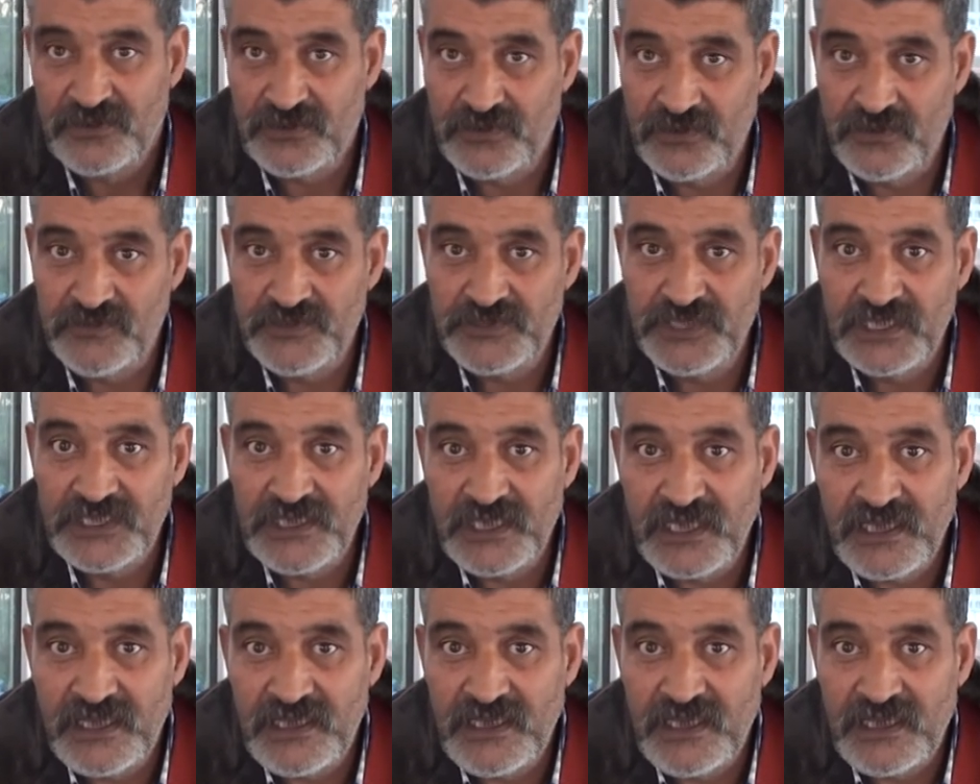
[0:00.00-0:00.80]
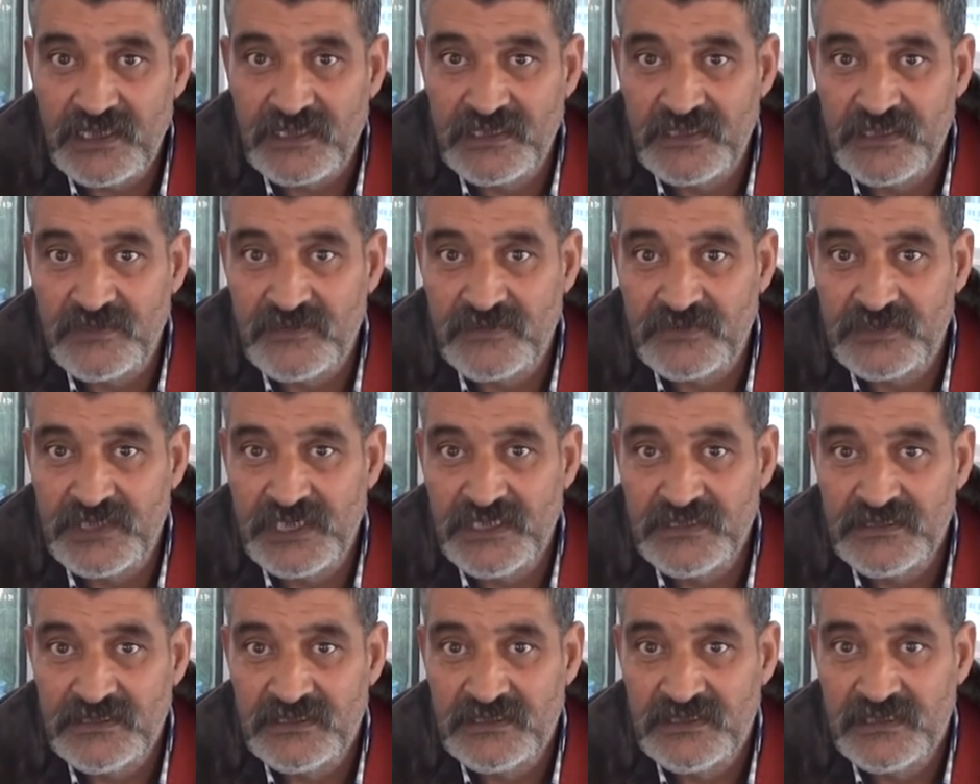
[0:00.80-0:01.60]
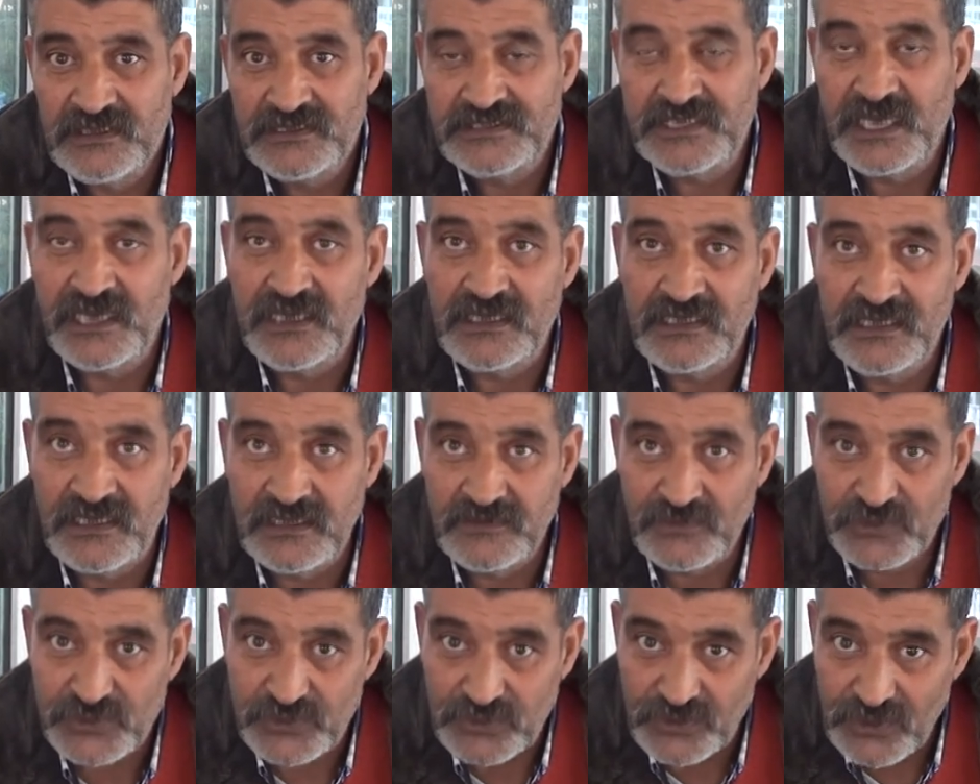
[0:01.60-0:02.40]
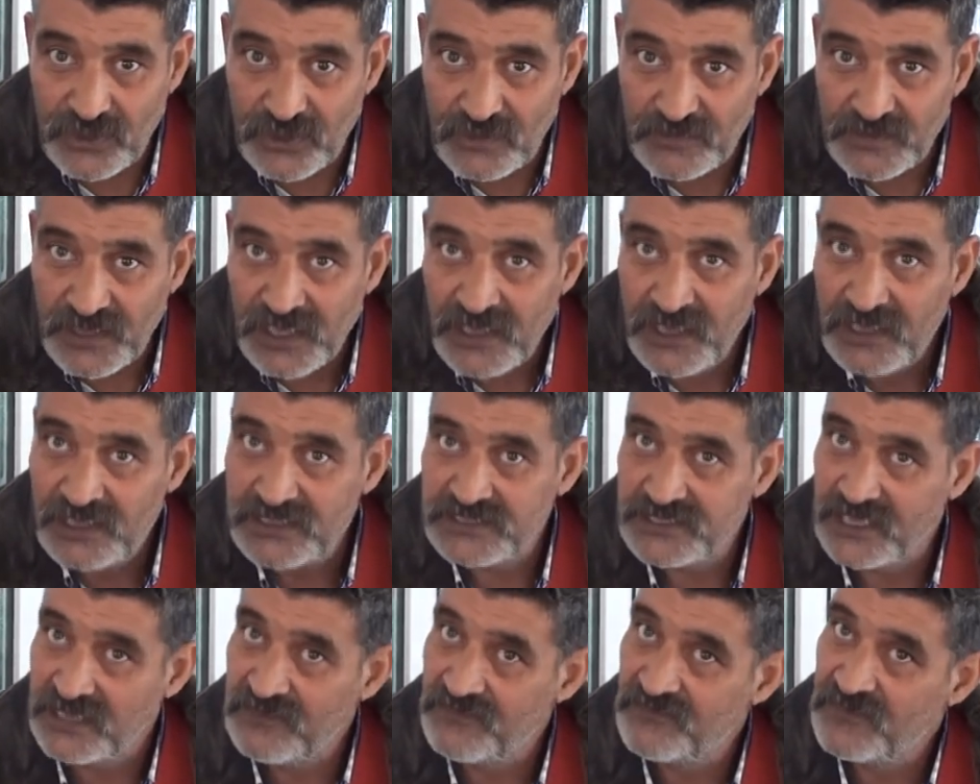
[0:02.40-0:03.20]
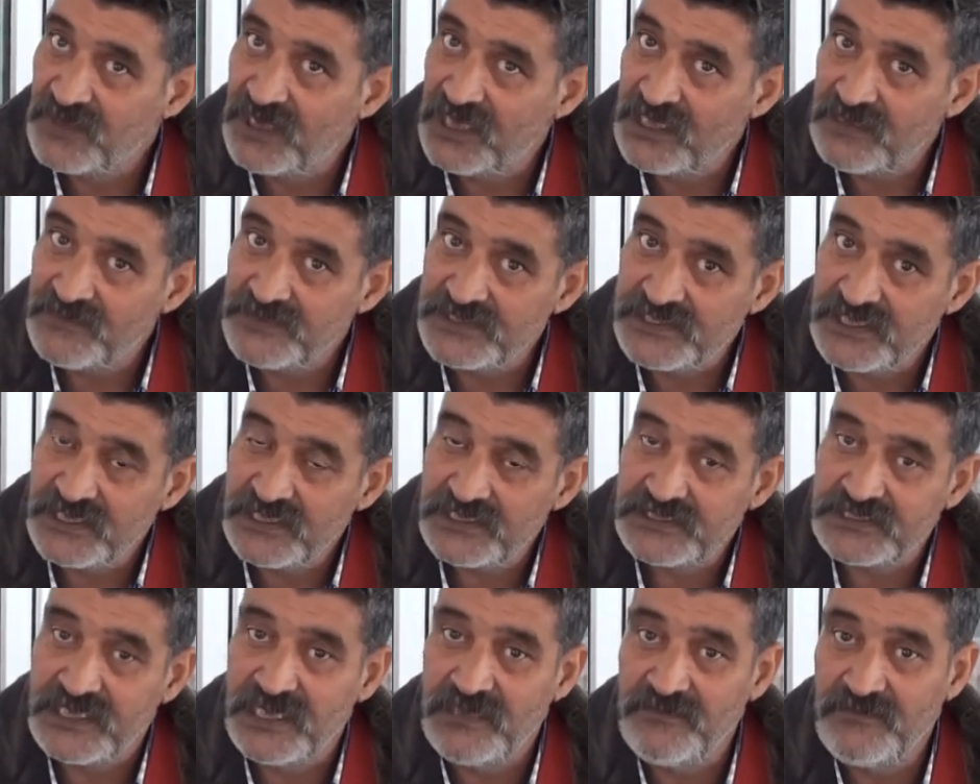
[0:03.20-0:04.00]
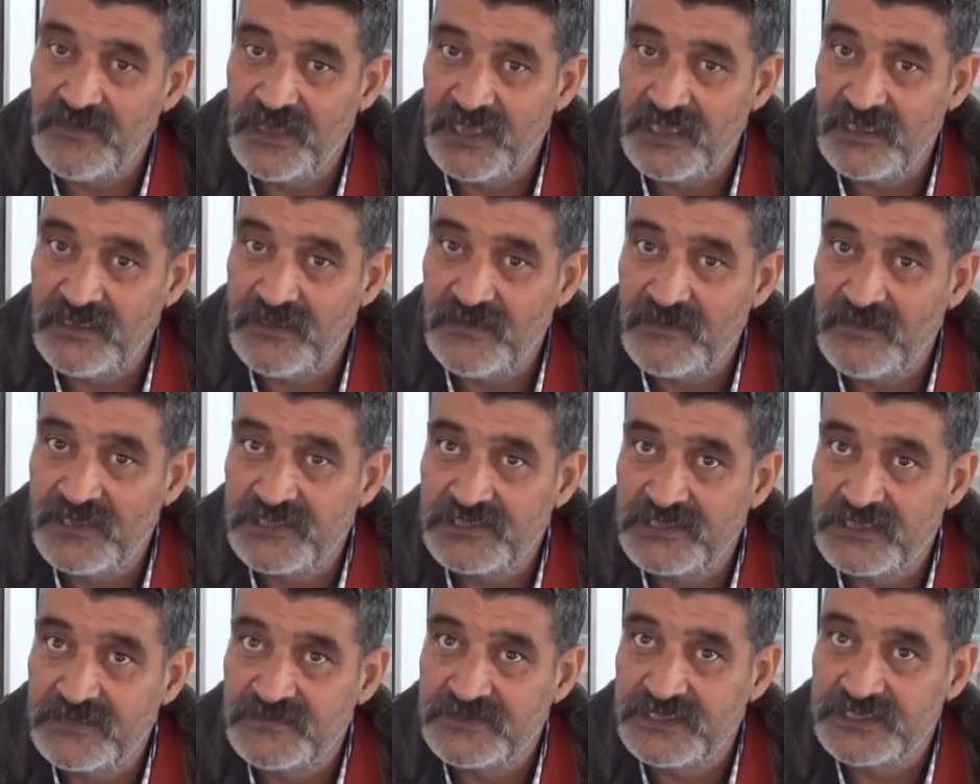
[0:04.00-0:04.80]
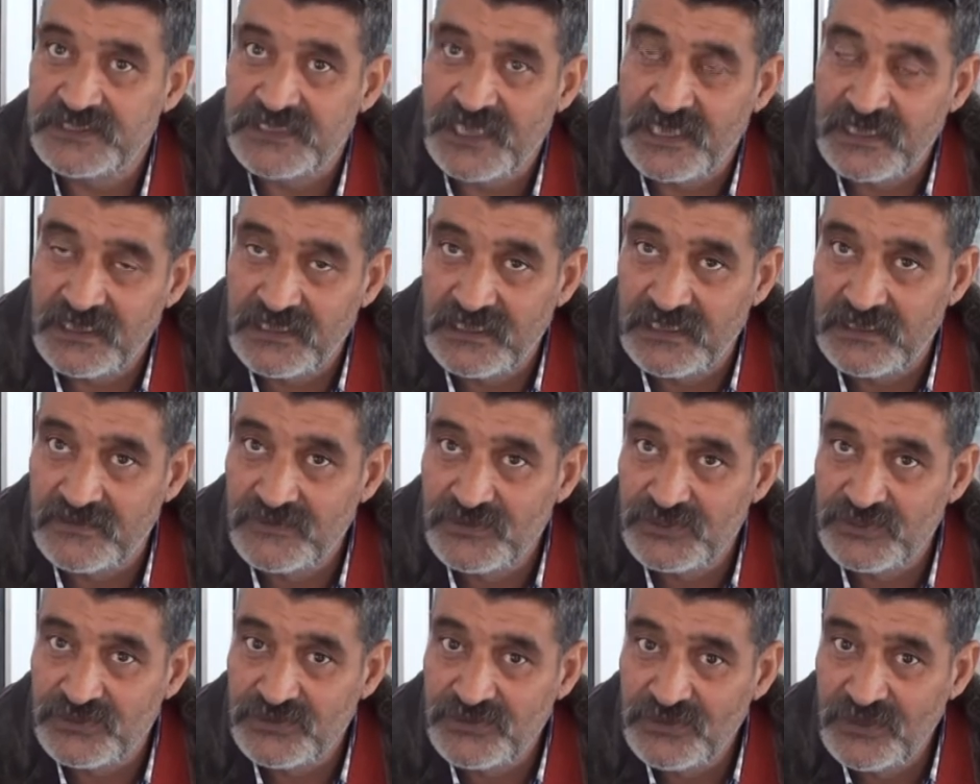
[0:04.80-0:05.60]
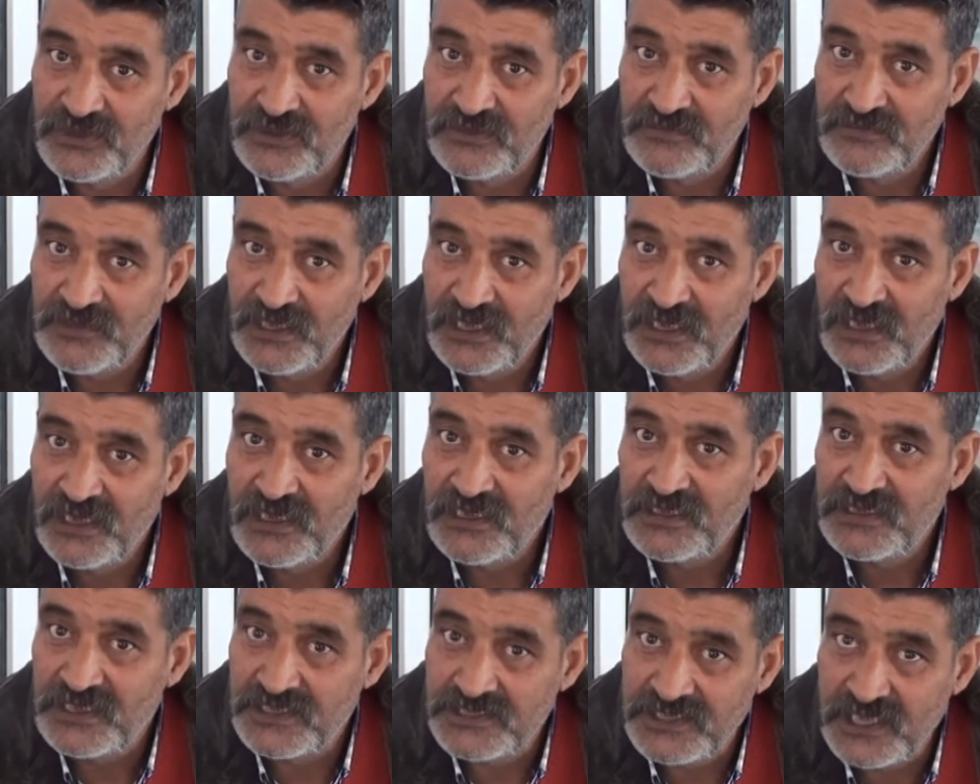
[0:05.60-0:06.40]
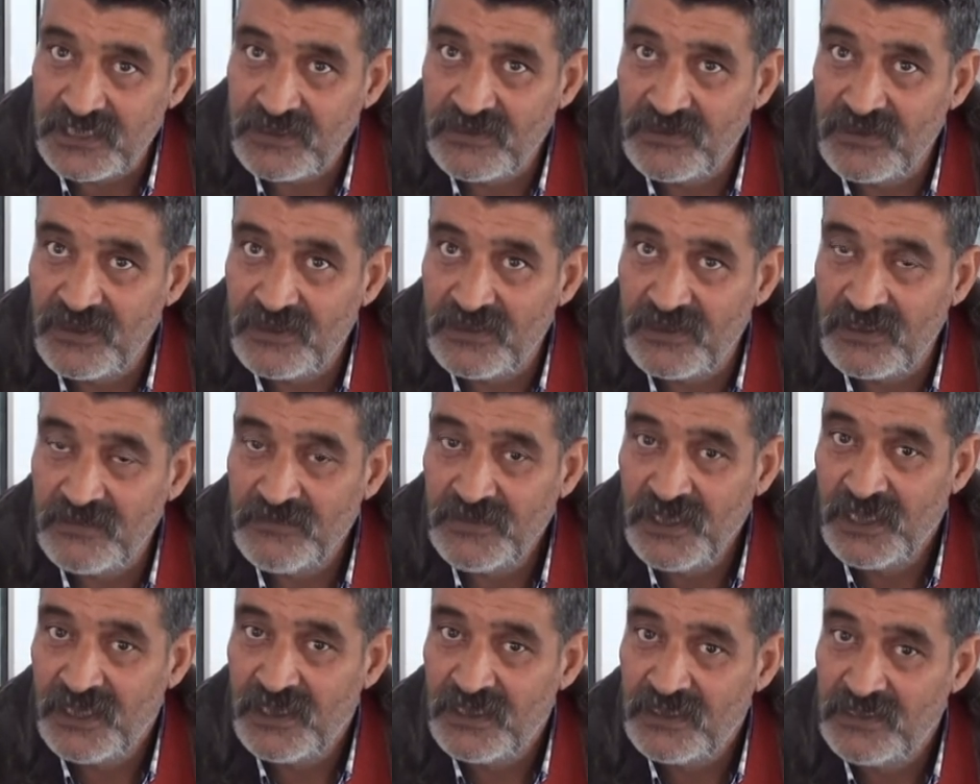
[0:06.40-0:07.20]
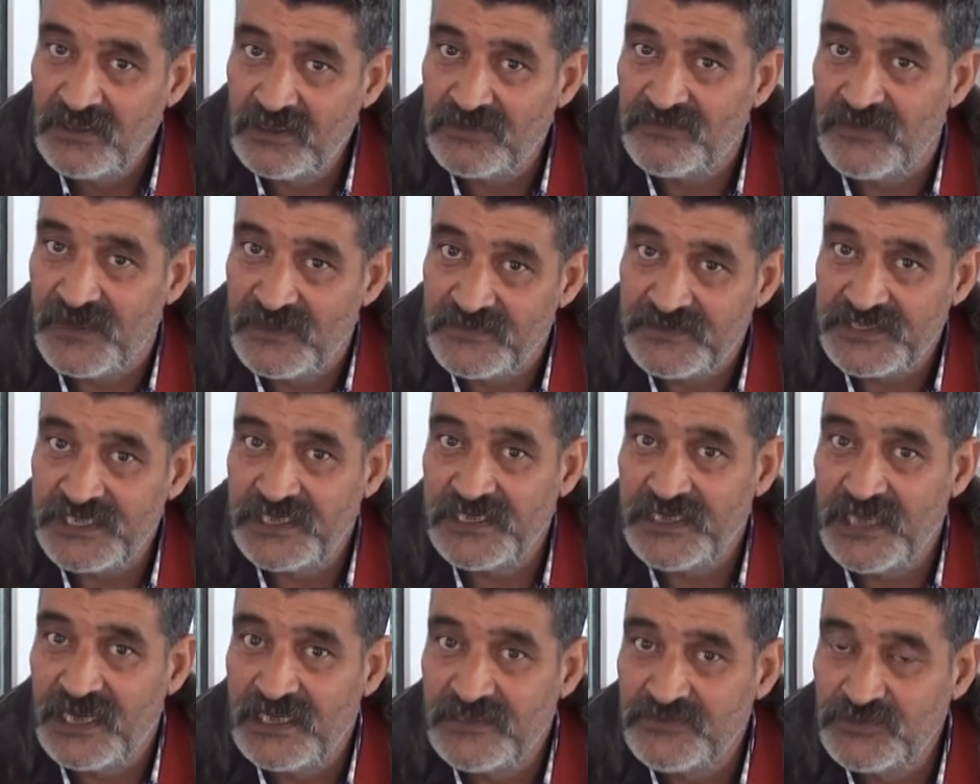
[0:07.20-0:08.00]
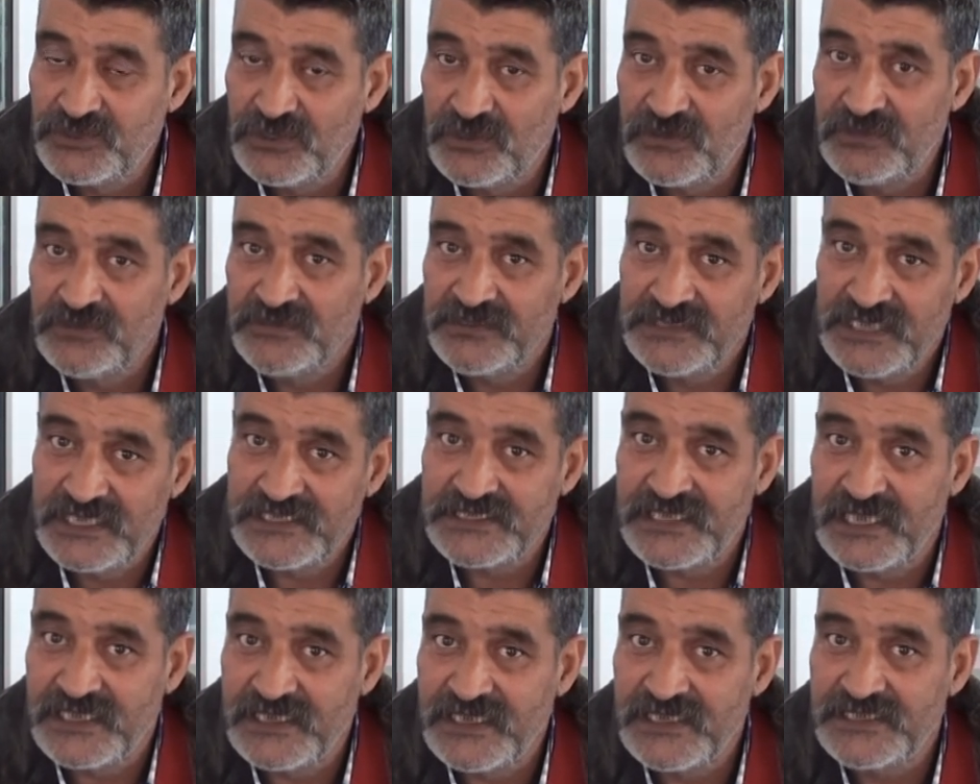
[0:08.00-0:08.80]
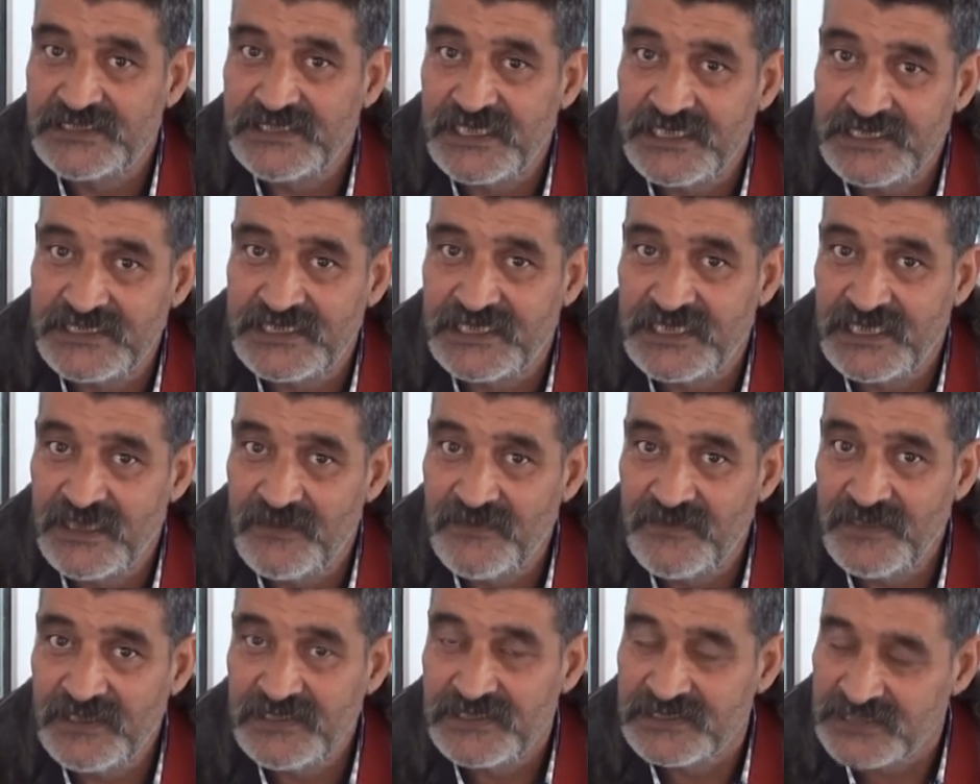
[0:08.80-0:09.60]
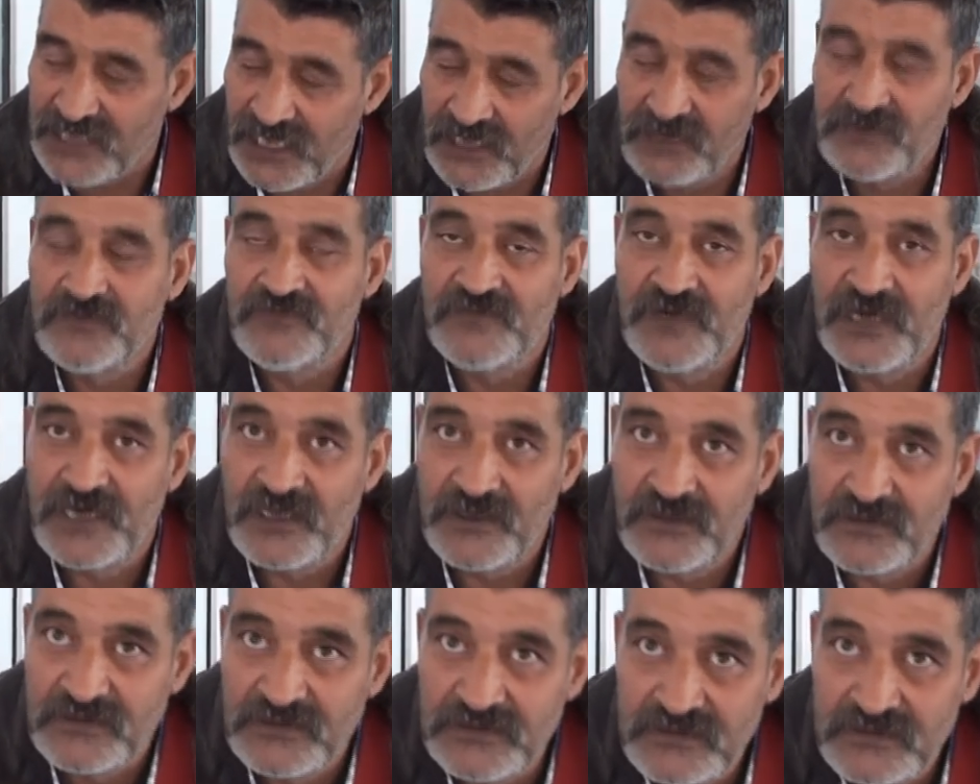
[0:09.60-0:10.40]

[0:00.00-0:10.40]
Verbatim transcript: Tüm Çanakkale halkına buradan saygılarımı sunuyorum. Sayın Valimize, Sayın Belediye Başkanımıza saygılarımı sunuyorum. Teşekkür ederim. Lütfen bize de yardımcı olun. Desteklerinizi esirgemeyin. Sağ olun, var olun.